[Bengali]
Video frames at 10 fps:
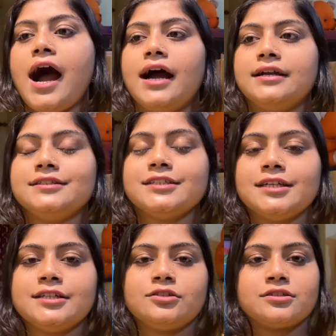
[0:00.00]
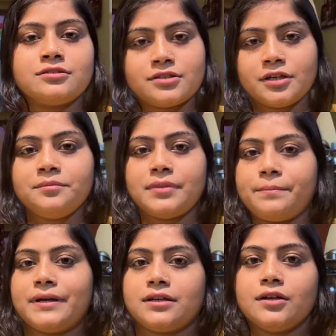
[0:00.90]
আর যে স্ট্রিম
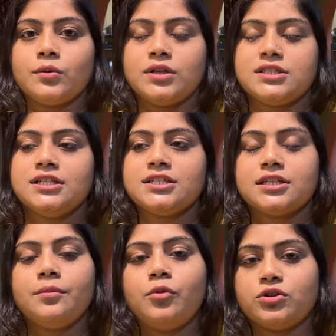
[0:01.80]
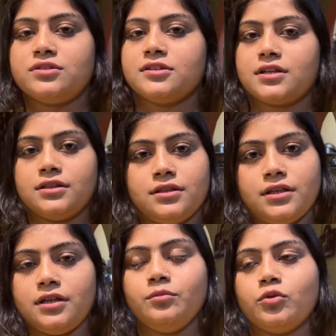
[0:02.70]
ব্যাপারটা রয়েছে সেটা বসের ক্ষেত্রে
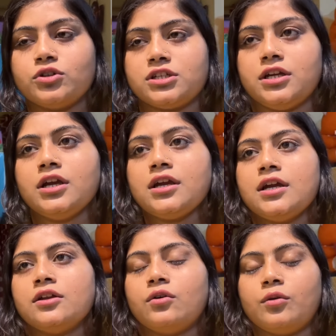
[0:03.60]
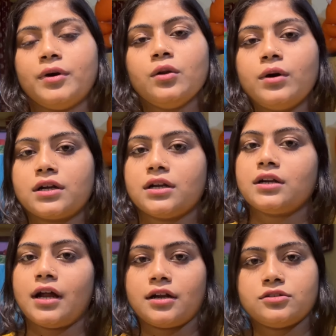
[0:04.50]
নেই বসে নর্মাল ওয়াটার
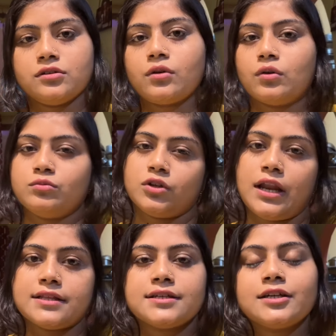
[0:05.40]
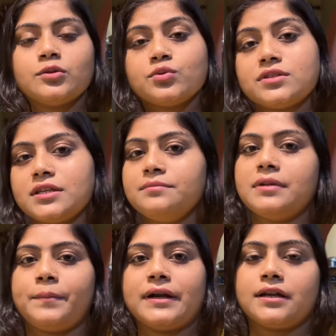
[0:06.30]
ঠান্ডা জল গরম জল আছে কিন্তু স্টিম
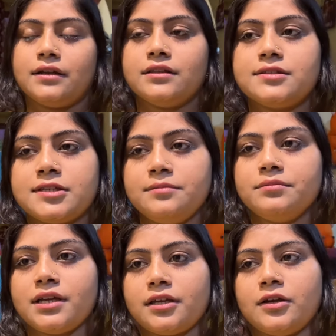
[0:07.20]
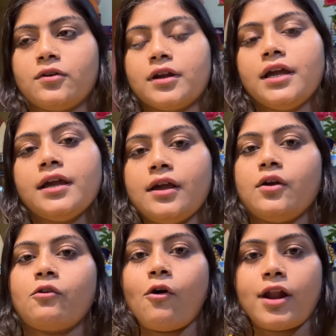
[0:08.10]
ব্যাপারটা নেই স্টিমটা কি করে
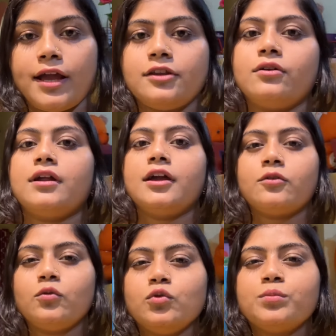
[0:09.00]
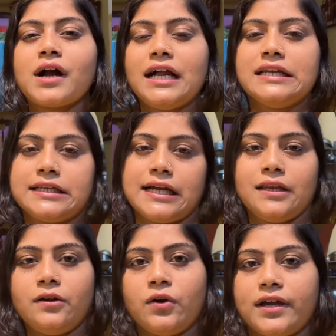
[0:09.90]
কড়াই টড়াই খুব কালি
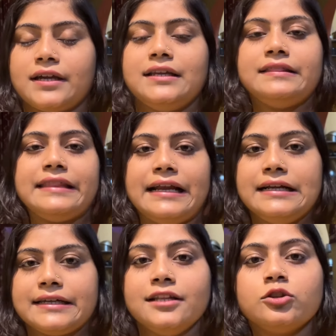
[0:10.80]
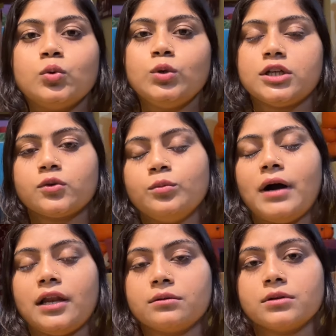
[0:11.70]
টালি হয়ে গেলে তেল টেল তুলতে খুব
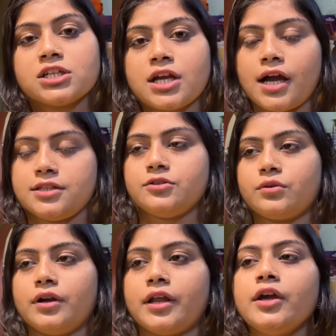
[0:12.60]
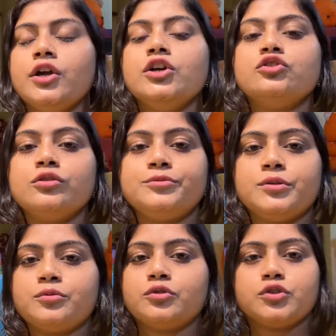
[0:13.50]
ভালো করে সাহায্য করে ছোপ
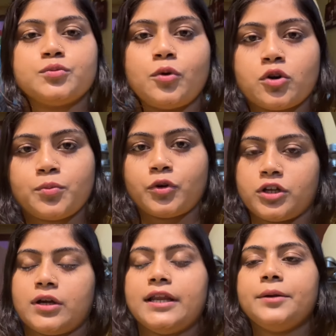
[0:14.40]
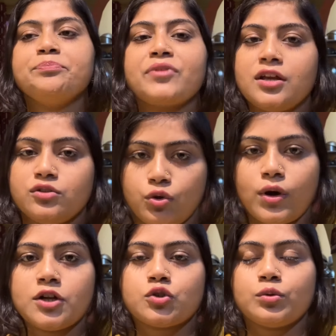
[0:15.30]
ছোপ কোনো স্পট পরে ফেলে
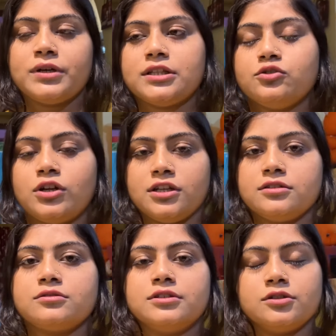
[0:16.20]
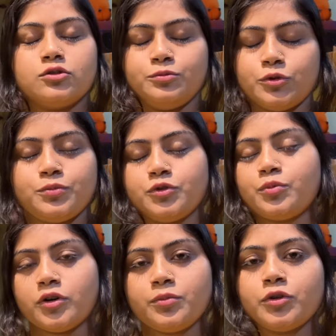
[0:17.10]
ধোয়ার সময়তে জলের যে ছোপ ছোপ
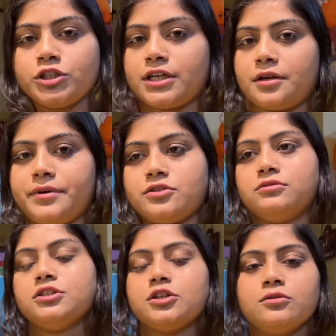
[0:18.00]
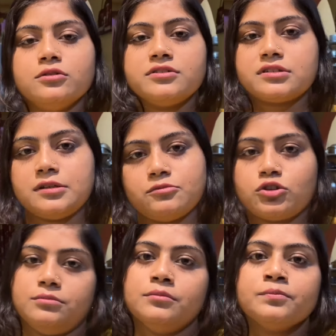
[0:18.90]
স্পট পরে থাকে বাসনে সেগুলো স্টিম
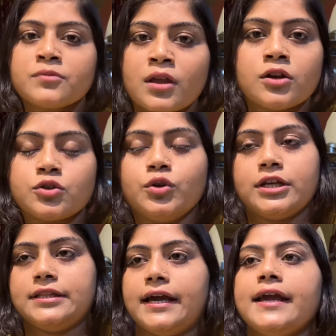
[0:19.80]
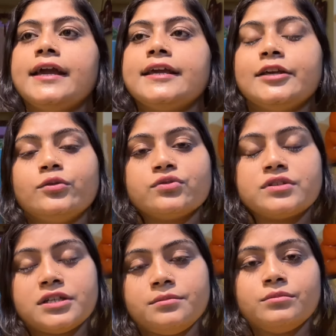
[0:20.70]
সব সরিয়ে দেয় কিন্তু
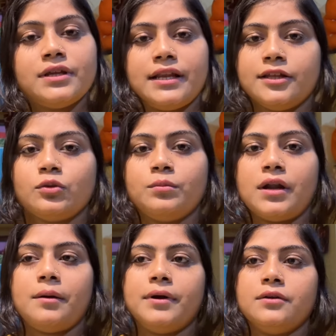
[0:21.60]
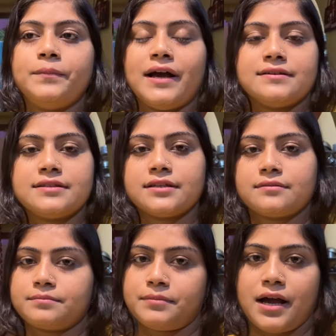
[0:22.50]
স্টিম দিলে তোমরা আবার প্লাস্টিক
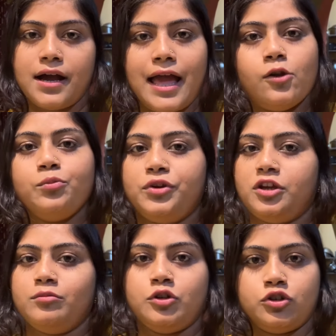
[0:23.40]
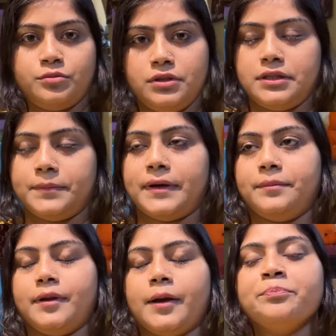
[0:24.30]
বা অ্যালুমিনিয়াম এইসব দিতে
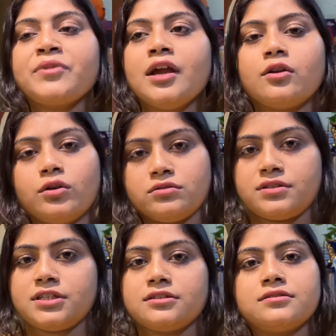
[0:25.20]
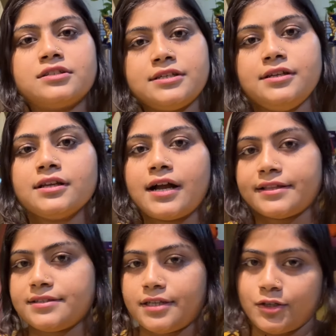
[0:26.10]
পারবে না ননস্টিক স্টিল
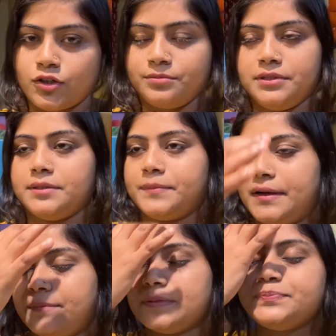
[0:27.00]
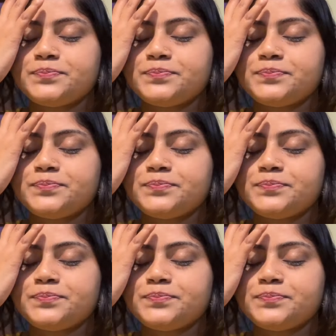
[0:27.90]
কাঁচের এইসব দিতে পারবে